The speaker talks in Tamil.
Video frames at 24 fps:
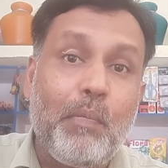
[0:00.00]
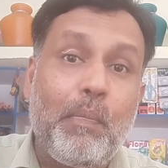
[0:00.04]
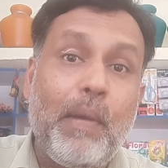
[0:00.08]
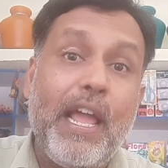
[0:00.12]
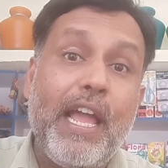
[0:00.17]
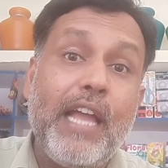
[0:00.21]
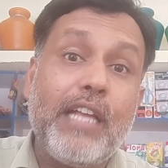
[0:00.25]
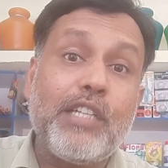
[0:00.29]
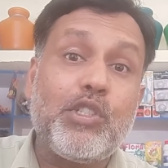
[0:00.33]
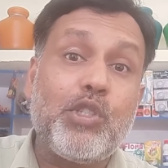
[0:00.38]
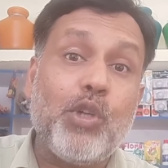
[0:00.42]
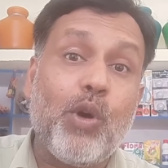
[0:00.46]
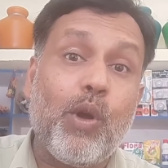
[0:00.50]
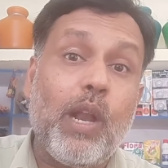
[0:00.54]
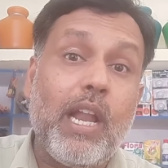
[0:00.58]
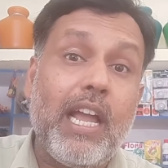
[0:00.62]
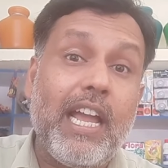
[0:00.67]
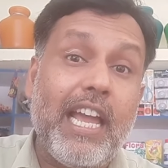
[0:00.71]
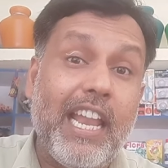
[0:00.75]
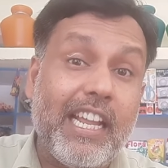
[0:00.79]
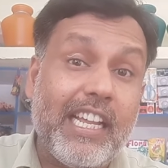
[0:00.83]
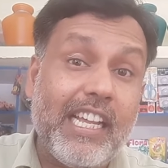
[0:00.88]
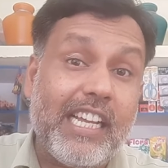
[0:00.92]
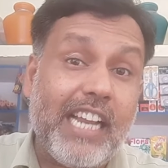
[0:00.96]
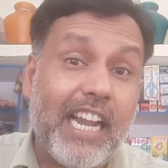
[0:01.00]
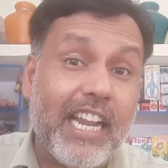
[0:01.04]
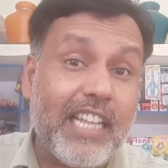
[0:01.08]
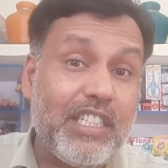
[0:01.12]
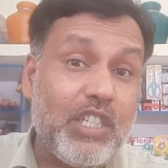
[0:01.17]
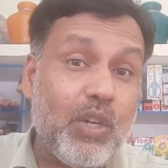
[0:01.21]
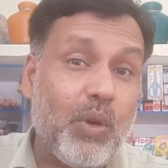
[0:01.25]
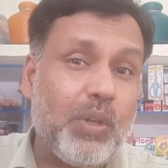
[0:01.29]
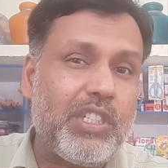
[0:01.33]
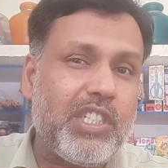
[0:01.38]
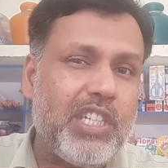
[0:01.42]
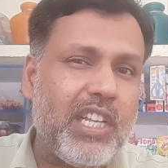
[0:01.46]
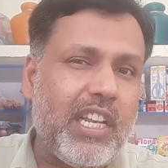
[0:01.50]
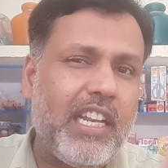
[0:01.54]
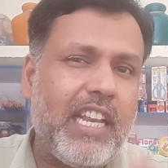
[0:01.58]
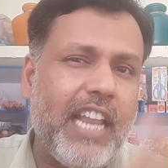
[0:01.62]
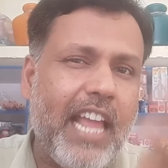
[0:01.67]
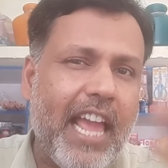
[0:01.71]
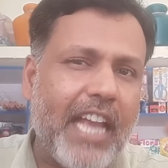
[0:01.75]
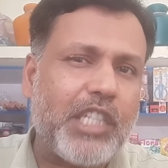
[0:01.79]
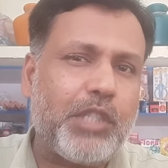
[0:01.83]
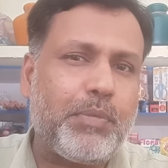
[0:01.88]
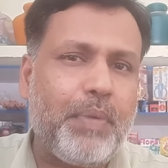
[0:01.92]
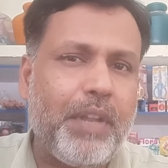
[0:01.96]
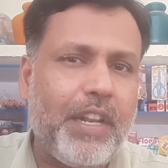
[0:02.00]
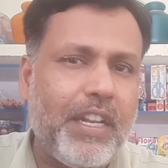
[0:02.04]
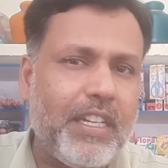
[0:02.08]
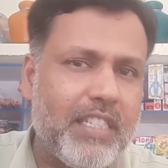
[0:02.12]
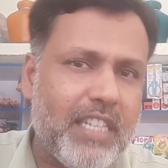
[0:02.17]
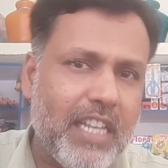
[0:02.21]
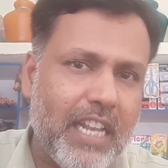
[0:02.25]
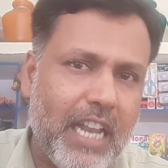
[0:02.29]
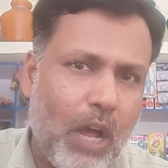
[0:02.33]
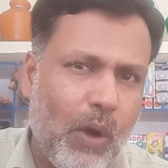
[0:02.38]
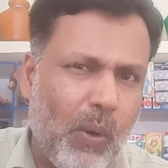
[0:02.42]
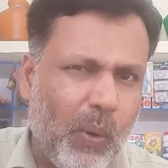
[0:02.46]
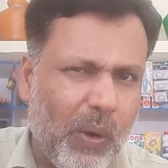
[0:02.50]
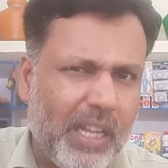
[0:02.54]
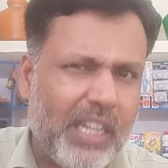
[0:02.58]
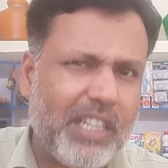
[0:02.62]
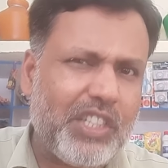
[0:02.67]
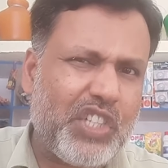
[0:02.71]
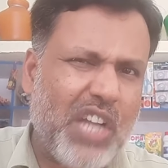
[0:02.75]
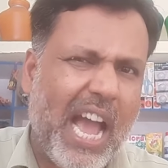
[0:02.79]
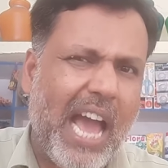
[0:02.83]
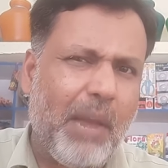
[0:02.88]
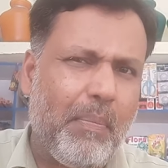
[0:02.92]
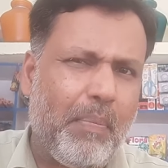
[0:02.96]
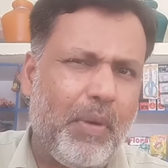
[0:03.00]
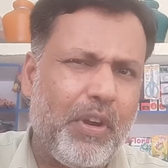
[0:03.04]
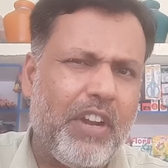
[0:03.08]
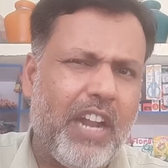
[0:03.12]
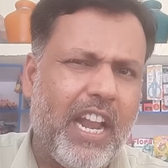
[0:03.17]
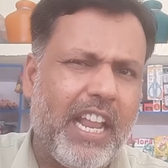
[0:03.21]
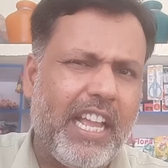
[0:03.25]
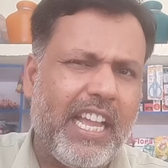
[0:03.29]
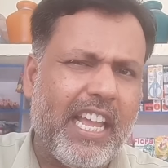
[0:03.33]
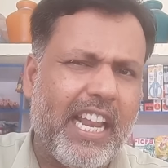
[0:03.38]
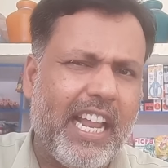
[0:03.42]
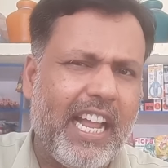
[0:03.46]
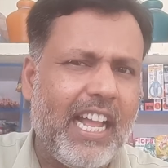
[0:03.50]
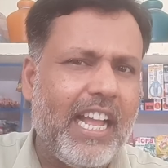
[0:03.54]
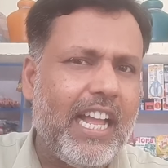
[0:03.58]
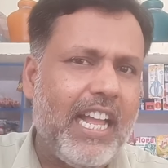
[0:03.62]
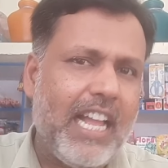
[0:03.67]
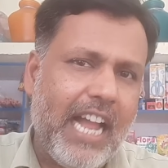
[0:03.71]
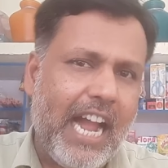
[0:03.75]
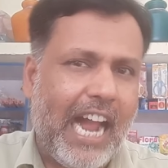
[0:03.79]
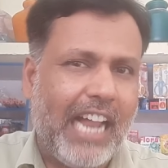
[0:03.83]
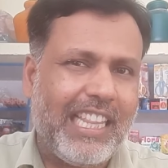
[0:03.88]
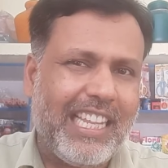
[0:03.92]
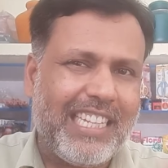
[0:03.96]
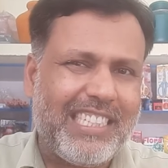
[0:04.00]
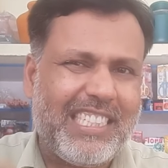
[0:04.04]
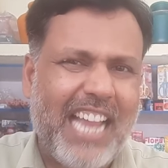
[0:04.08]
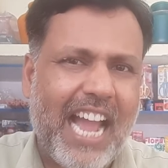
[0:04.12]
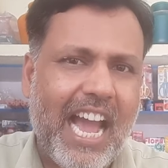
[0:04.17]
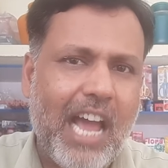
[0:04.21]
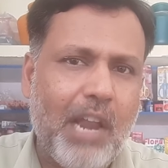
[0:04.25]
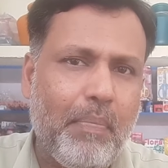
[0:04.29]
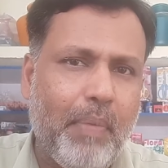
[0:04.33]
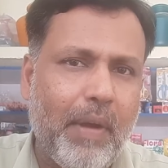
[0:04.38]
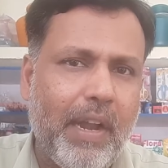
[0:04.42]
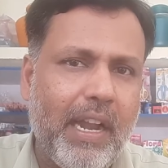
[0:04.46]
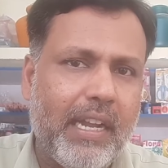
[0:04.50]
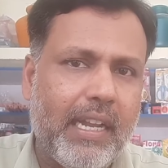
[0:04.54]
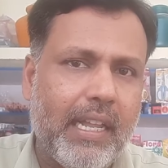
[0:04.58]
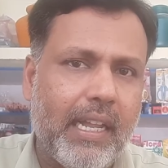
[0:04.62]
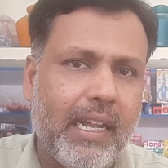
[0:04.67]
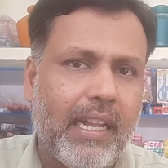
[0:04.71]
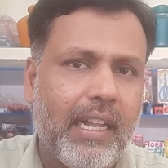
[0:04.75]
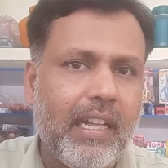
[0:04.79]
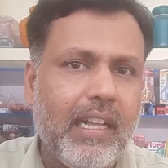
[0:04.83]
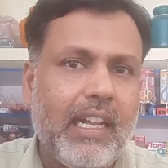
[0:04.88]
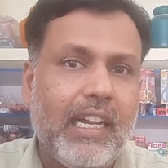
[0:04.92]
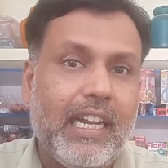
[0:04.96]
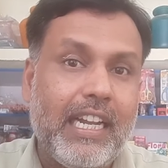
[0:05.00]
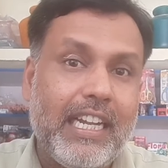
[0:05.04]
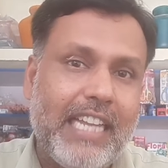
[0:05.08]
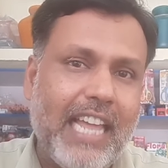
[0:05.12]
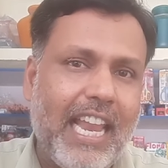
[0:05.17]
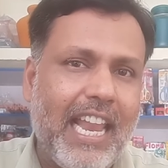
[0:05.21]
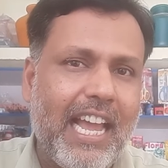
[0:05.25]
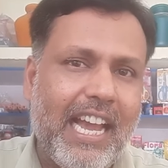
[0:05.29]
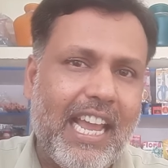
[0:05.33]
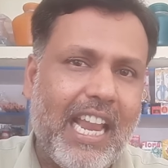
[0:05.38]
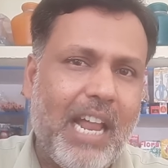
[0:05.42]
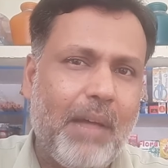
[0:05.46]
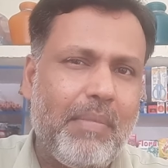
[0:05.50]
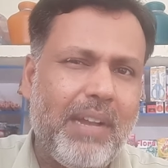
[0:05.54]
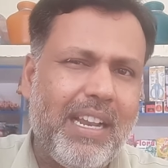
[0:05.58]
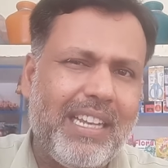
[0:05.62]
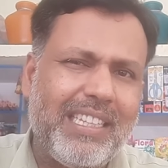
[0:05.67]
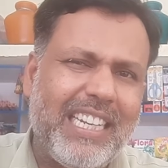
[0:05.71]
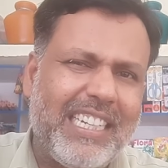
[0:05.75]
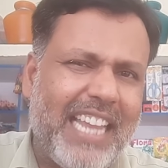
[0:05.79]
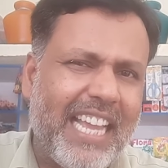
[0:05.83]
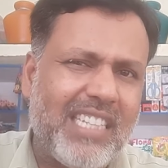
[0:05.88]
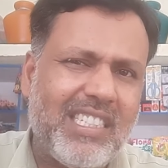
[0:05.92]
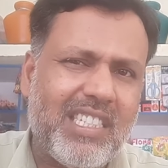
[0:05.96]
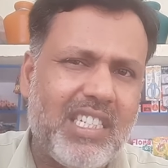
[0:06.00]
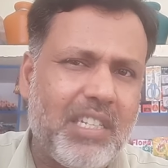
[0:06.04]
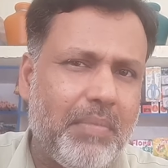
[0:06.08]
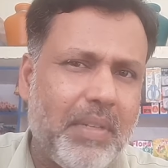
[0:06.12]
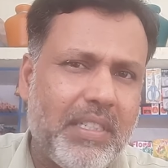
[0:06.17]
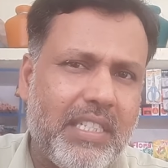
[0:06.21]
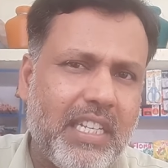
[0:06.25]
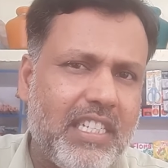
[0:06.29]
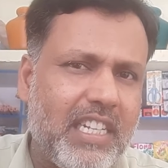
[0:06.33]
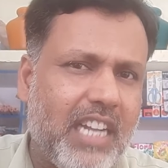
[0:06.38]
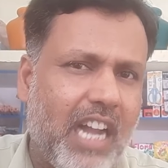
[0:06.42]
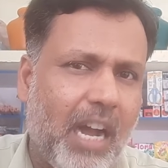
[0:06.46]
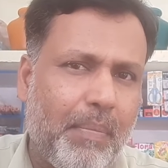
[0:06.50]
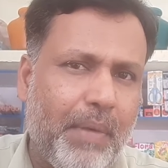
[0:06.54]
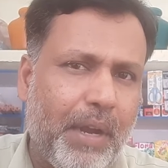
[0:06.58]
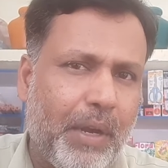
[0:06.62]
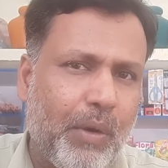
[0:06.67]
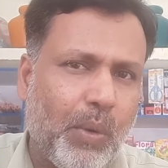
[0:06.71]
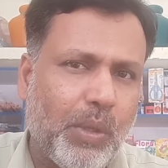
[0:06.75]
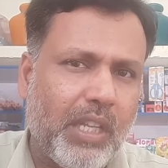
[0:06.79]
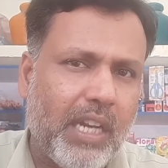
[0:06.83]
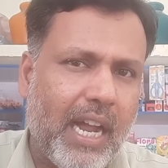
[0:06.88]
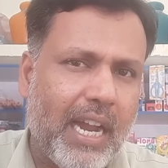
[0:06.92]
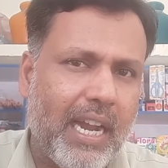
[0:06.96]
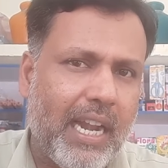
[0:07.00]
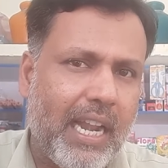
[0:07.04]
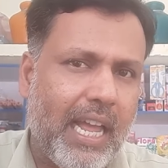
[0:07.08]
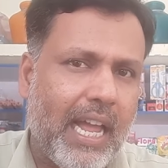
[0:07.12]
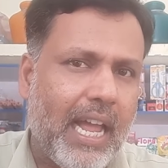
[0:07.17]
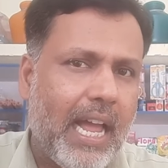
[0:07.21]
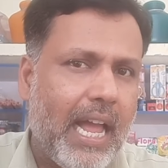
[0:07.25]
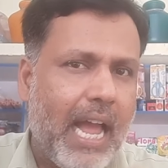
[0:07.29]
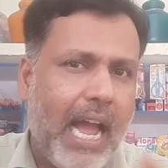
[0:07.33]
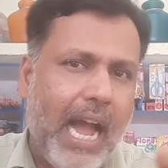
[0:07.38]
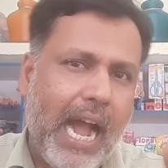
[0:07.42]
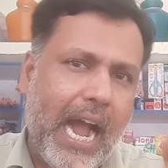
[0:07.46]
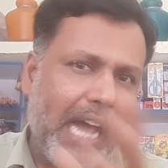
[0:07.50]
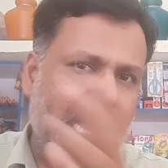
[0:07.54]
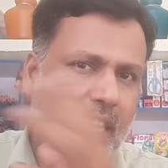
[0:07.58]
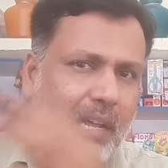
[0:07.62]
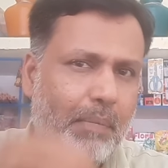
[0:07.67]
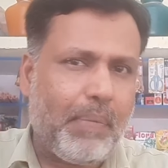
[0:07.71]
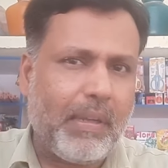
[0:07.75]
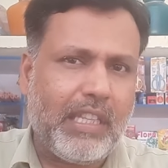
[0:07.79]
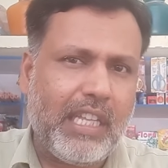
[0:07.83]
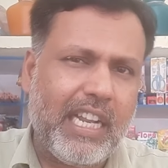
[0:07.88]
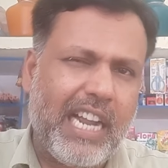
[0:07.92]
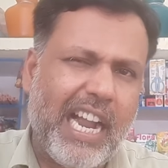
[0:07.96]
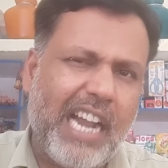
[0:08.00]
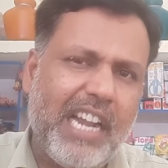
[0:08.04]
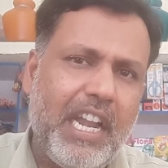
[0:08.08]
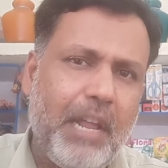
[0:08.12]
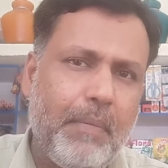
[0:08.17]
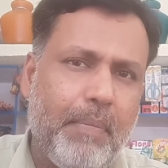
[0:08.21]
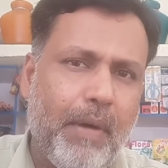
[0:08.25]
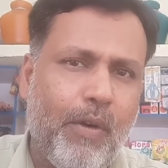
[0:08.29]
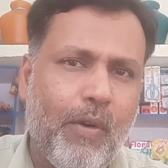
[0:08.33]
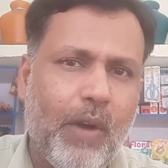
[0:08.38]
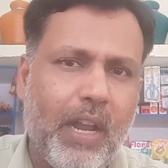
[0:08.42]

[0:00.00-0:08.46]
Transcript: பிளே ஸ்டோரில் எனக்கு கிடைச்ச ஒரு சின்ன எக்ஸ்பீரியன்ஸை நான் உங்களுக்கு ஷேர் பண்ண நினைக்கிறேன் அதை ஷேர் பண்ணிவிட்டு டெலகிராமில் அந்த டெக்ஸ்ட் மெசேஜுக்கு அப்டேட் கொடுத்துருக்காங்கல்ல அதை பற்றி கண்டிப்பாக